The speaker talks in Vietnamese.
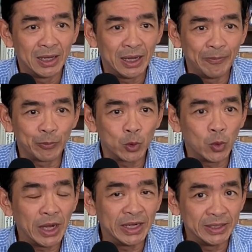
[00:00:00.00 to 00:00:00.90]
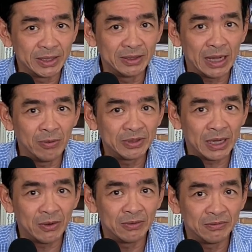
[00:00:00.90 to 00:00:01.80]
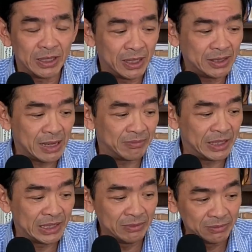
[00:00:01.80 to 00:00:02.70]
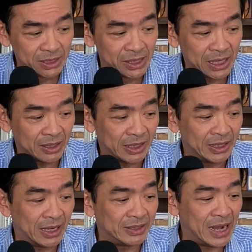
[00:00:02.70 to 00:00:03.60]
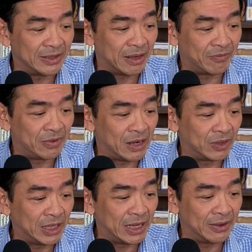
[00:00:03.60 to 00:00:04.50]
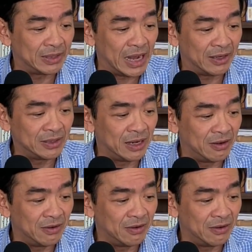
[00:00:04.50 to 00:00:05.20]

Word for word: um, qua định cư tại Úc Châu và đến năm 90 á, thì gia nhập vào cái đảng